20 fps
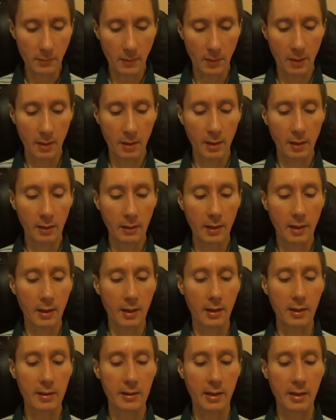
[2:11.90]

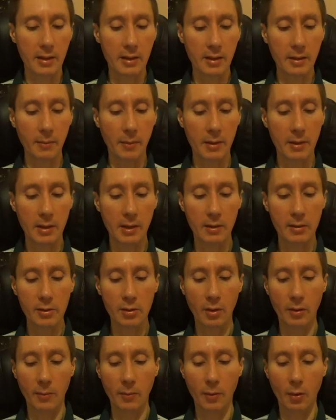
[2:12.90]
Нилнара, расскажи,
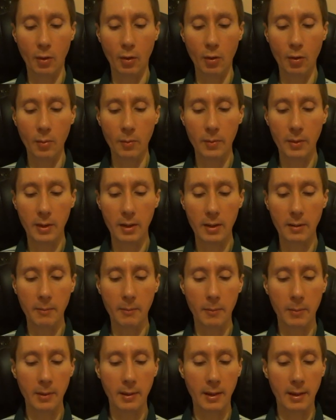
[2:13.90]
пожалуйста, об
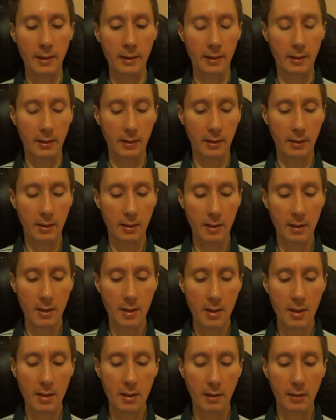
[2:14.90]
имплантах.
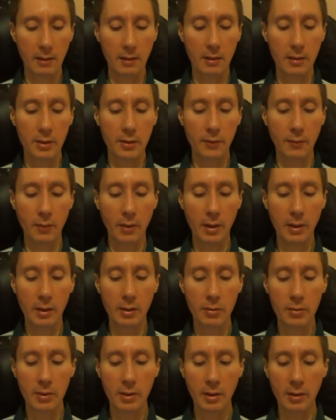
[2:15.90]
Для чего они
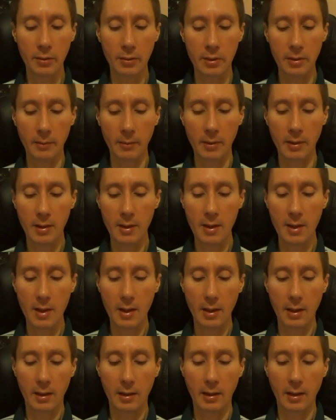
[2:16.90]
нужны людям?
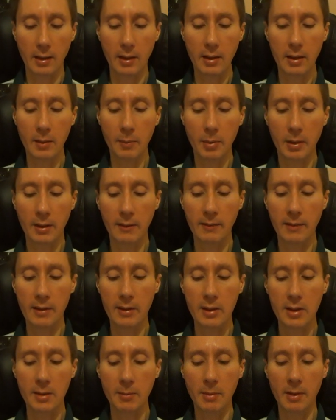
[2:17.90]
Как они
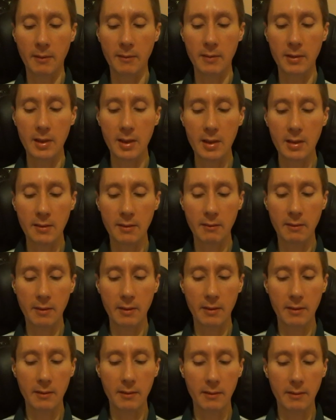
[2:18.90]
проявляют себя в
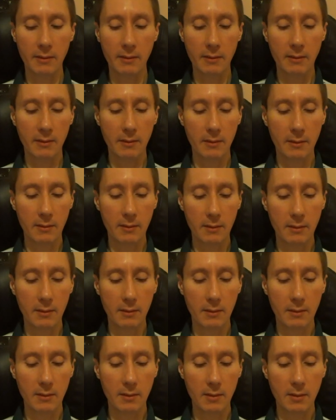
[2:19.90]
действии
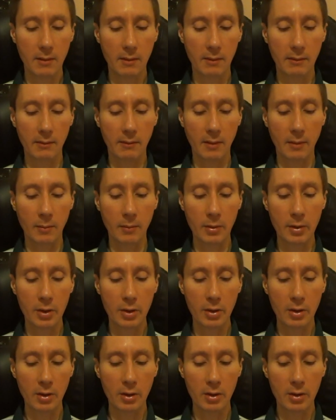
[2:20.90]
в
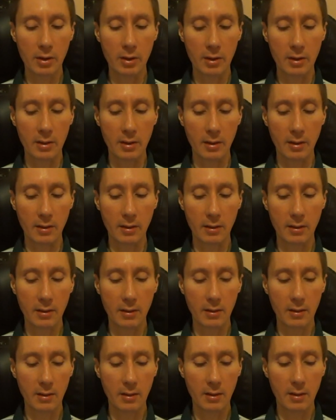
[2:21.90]
обычной жизни
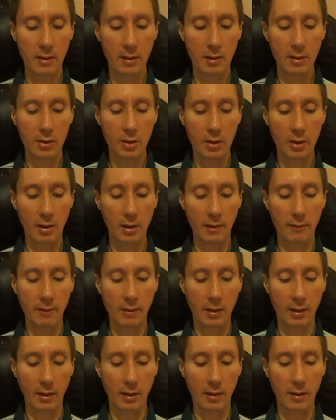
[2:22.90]

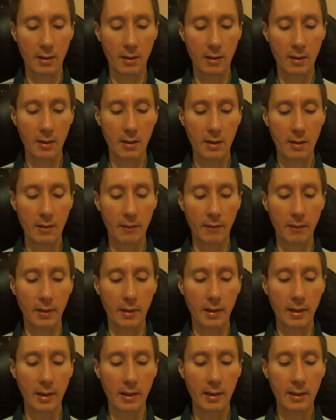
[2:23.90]
человека?
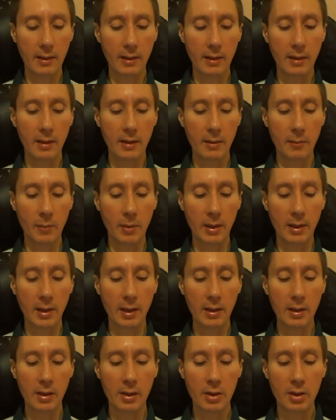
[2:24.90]
Влияет ли
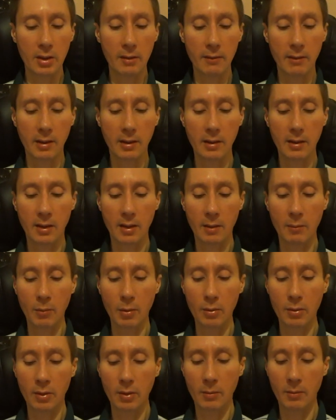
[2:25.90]
питание человека на
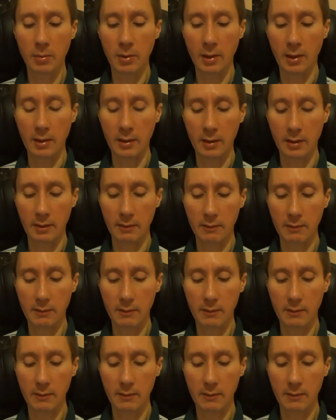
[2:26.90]
работу имплантов?